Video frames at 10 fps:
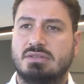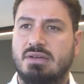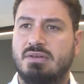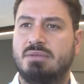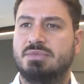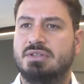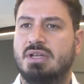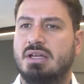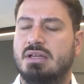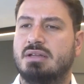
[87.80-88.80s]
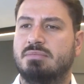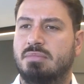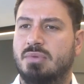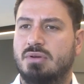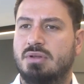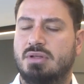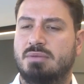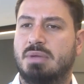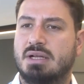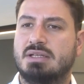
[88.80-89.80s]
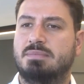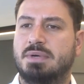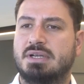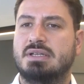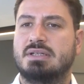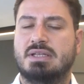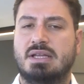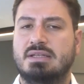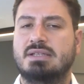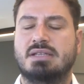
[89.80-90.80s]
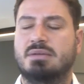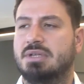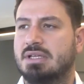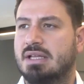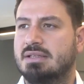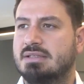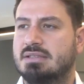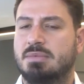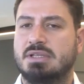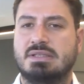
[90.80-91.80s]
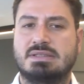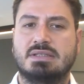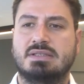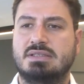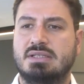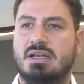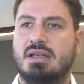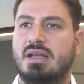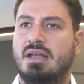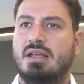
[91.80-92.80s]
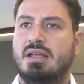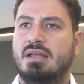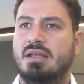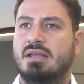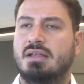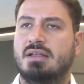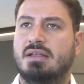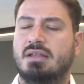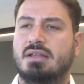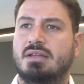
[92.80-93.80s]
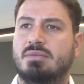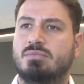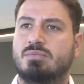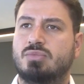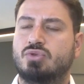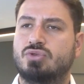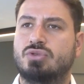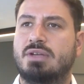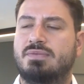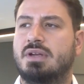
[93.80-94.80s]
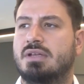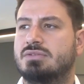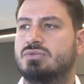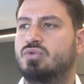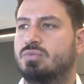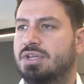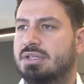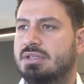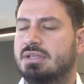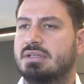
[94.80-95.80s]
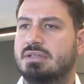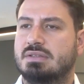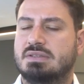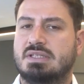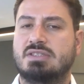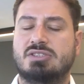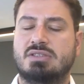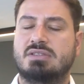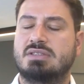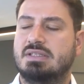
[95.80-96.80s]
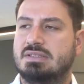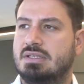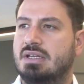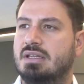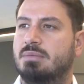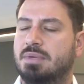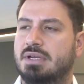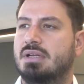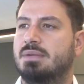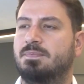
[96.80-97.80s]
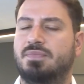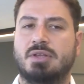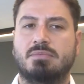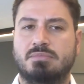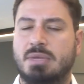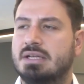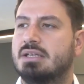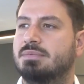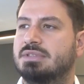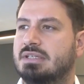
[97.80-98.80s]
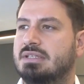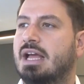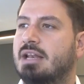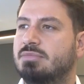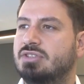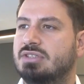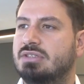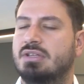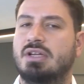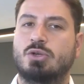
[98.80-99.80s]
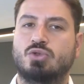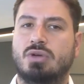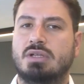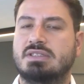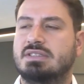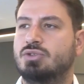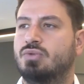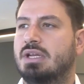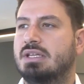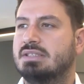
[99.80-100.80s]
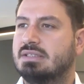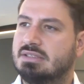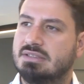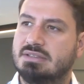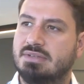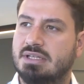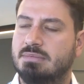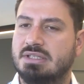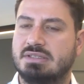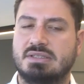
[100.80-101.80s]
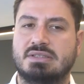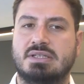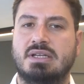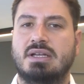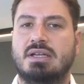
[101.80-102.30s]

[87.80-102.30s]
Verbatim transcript: Devamında e, banka para kendi hesabına geldiği zaman satıcıya e, şu şu referans numaralı satışınıza istinaden para bankamıza gelmiştir. Şu anda siz güvenle satışınızı verebilirsiniz